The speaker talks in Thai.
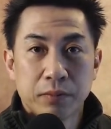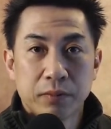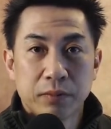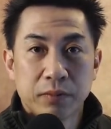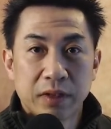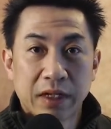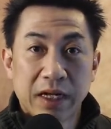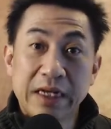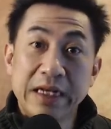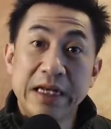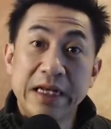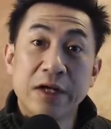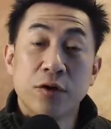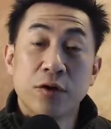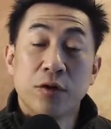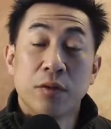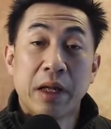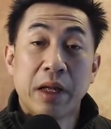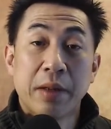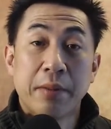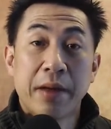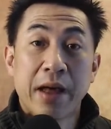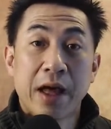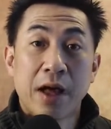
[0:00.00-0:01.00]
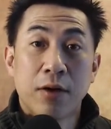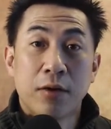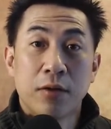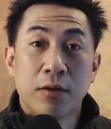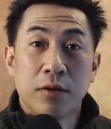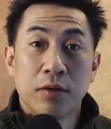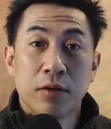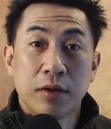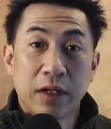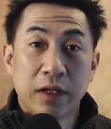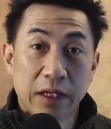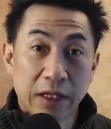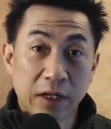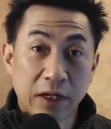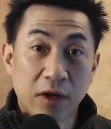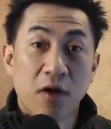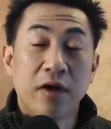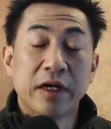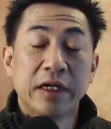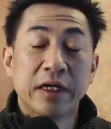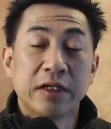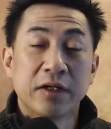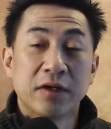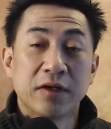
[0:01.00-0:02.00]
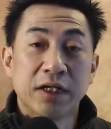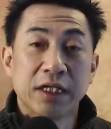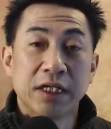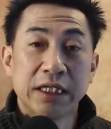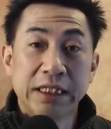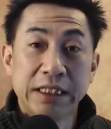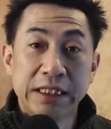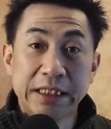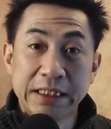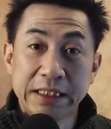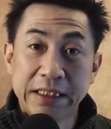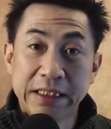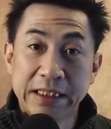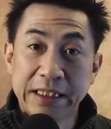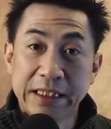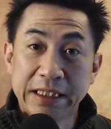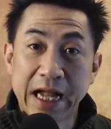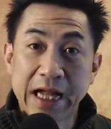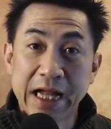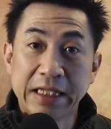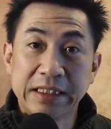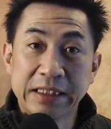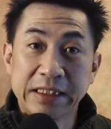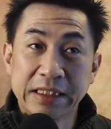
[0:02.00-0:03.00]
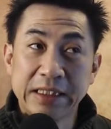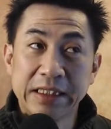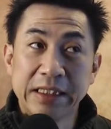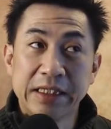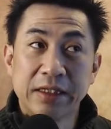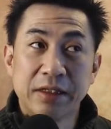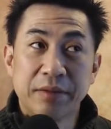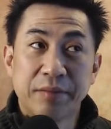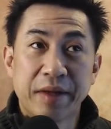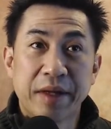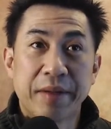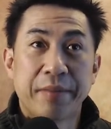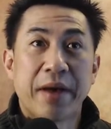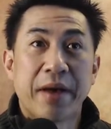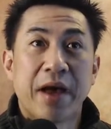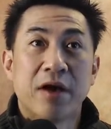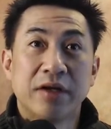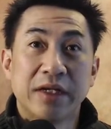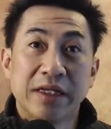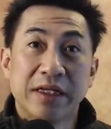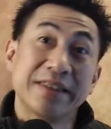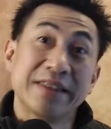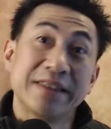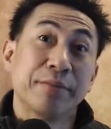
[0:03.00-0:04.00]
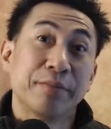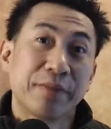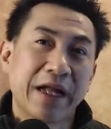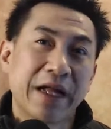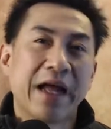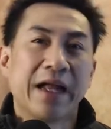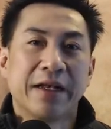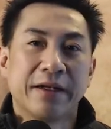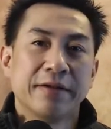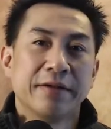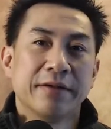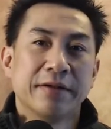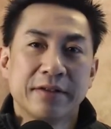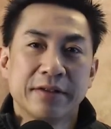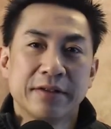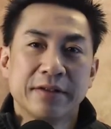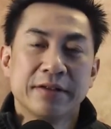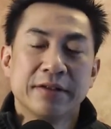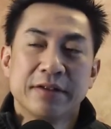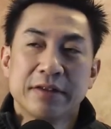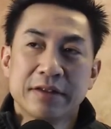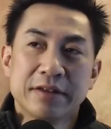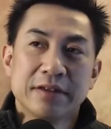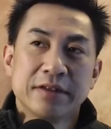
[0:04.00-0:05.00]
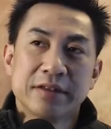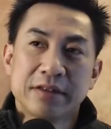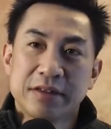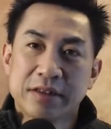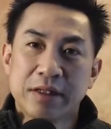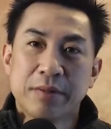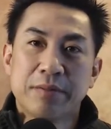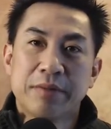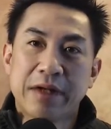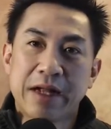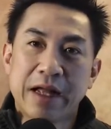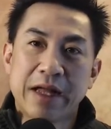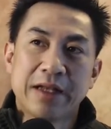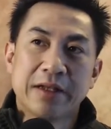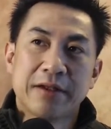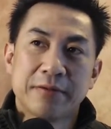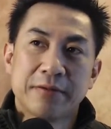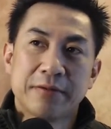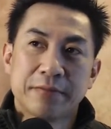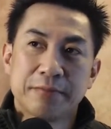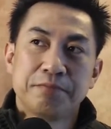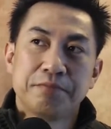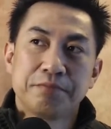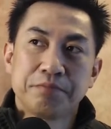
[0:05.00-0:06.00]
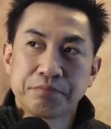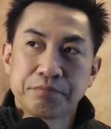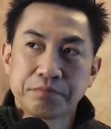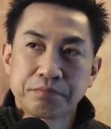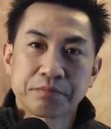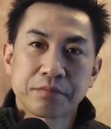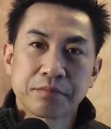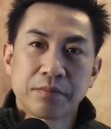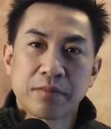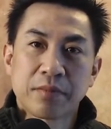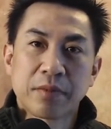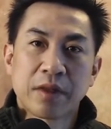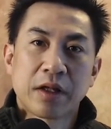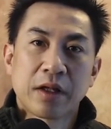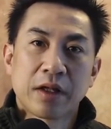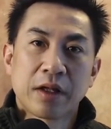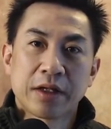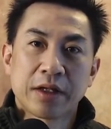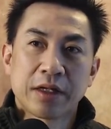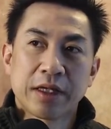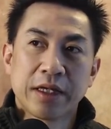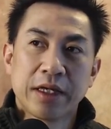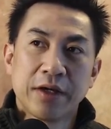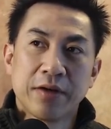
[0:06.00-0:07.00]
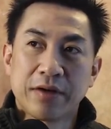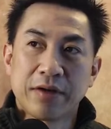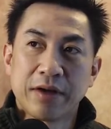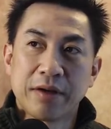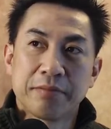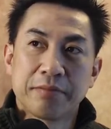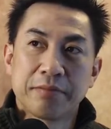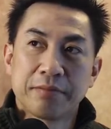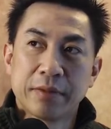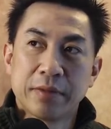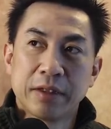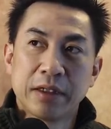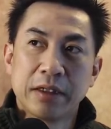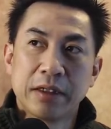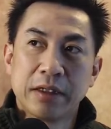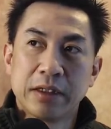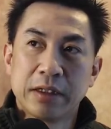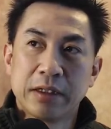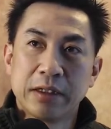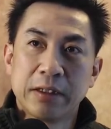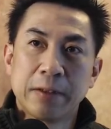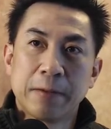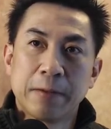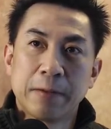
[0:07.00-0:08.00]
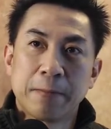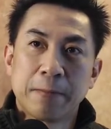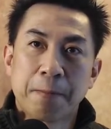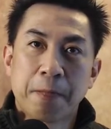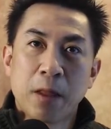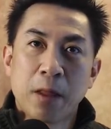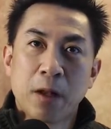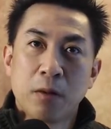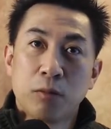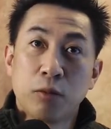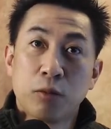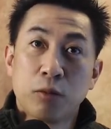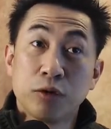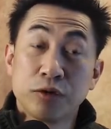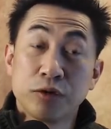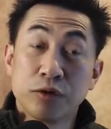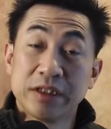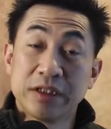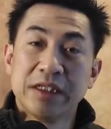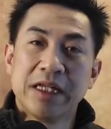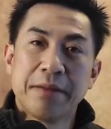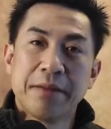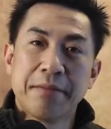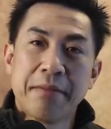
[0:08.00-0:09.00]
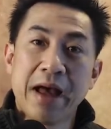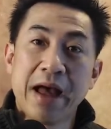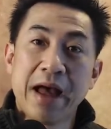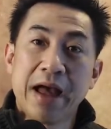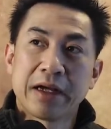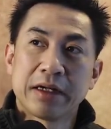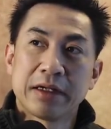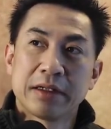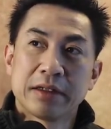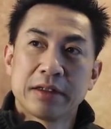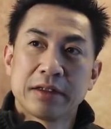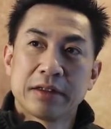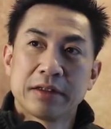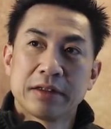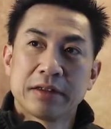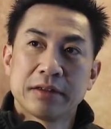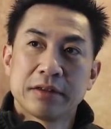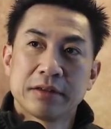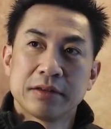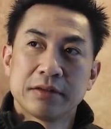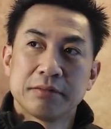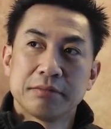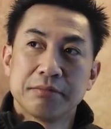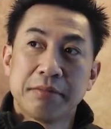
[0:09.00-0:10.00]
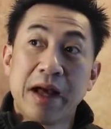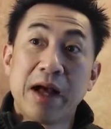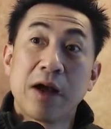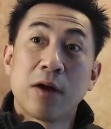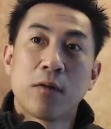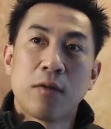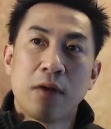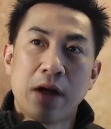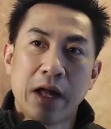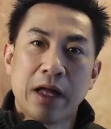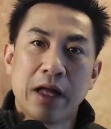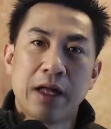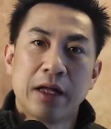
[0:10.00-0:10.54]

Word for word: การดีลกับ PayPal อีกข้อหนึ่งก็คือการที่ PayPal เนี่ยจำกัดจำกัดเกี่ยวกับผู้ซื้อเนี่ยมากมากกว่า